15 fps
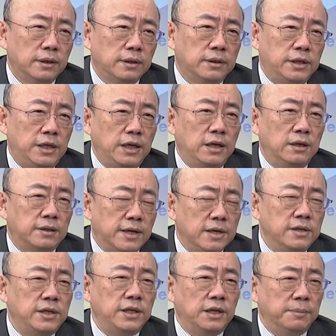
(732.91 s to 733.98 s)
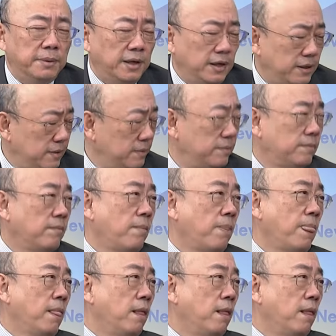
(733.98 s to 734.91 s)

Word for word: 气生气嘛。嗯。